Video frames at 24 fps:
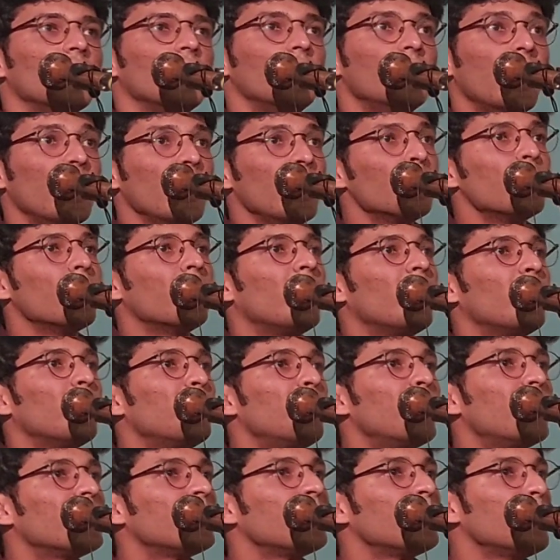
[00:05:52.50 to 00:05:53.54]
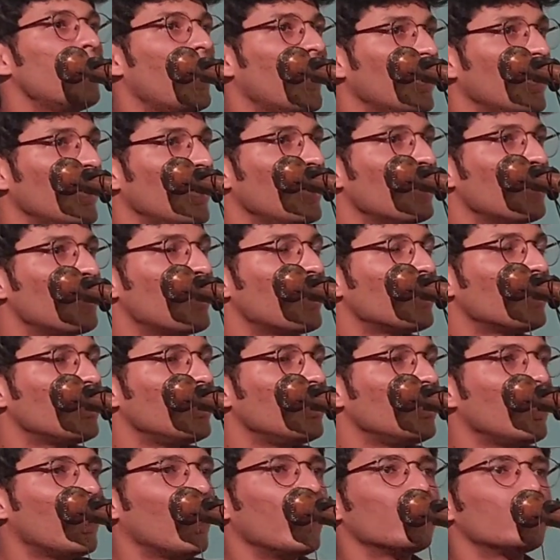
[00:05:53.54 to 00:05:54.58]
नई मोहब्बत महंगी
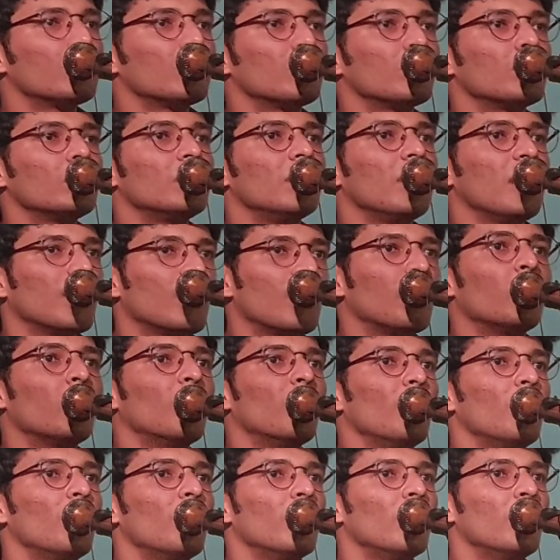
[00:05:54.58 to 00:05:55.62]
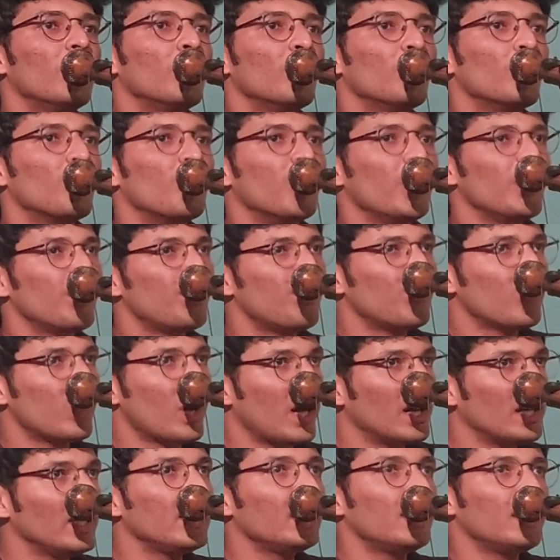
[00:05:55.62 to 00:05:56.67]
पड़ती है तो देखो कोई
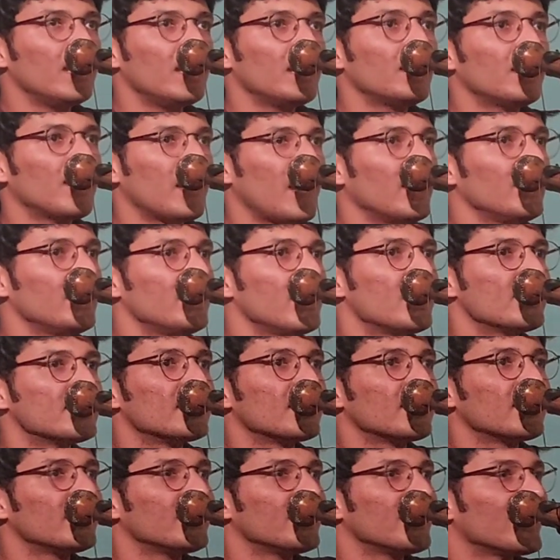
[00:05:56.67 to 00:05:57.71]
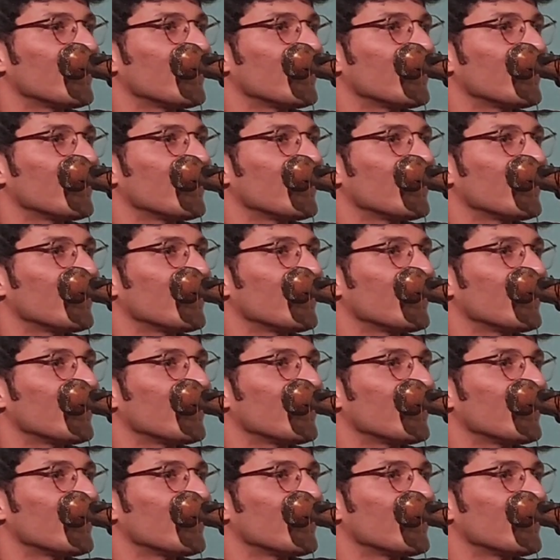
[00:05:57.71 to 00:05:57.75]
पुरानी ठीक कराई जा सकती